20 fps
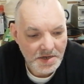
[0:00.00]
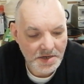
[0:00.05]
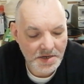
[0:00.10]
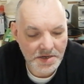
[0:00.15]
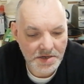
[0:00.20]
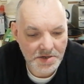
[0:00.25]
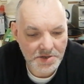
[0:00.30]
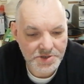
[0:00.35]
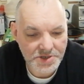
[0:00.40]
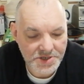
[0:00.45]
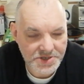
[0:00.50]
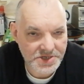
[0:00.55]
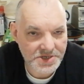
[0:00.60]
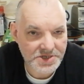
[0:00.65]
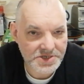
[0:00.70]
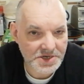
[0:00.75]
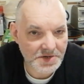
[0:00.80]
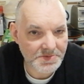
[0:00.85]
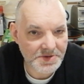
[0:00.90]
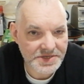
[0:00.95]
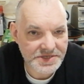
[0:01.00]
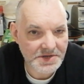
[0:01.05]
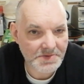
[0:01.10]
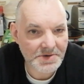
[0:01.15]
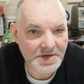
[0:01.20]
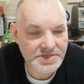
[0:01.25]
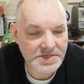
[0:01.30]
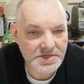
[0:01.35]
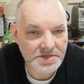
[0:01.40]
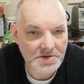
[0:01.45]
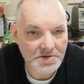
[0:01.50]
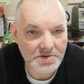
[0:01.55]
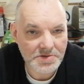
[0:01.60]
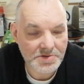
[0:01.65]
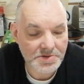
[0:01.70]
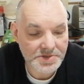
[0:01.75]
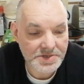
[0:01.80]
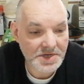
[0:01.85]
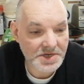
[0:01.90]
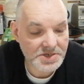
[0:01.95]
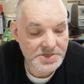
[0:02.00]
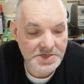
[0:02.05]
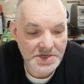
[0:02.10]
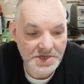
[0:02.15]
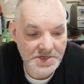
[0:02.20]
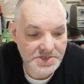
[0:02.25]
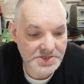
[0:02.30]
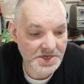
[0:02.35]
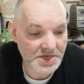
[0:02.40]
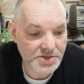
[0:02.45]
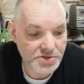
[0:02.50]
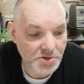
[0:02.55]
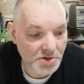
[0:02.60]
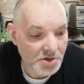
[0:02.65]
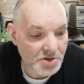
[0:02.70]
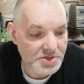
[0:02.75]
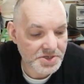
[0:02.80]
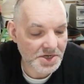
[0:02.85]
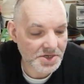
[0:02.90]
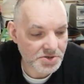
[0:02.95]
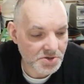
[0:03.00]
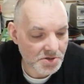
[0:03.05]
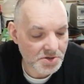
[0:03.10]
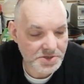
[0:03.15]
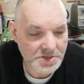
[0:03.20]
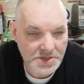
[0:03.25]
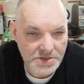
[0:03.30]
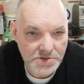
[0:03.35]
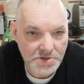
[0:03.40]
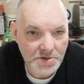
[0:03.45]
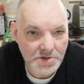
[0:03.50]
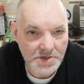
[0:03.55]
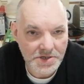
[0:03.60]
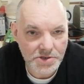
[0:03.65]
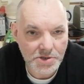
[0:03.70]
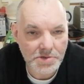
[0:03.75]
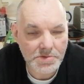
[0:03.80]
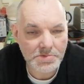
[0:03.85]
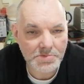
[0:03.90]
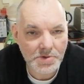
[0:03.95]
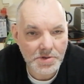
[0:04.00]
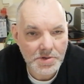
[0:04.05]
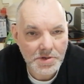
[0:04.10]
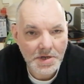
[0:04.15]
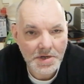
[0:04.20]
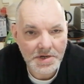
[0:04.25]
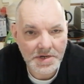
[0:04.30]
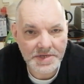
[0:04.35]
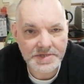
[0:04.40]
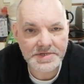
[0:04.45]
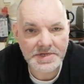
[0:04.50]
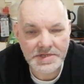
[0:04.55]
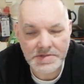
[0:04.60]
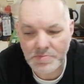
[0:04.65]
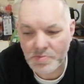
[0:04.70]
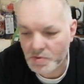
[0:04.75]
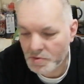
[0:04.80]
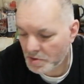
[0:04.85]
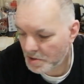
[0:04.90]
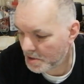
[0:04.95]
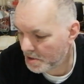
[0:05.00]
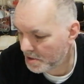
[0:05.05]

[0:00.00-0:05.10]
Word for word: Et je les ai jamais tabassés. Au contraire, j'adore, j'adore, j'adore énormément les animaux.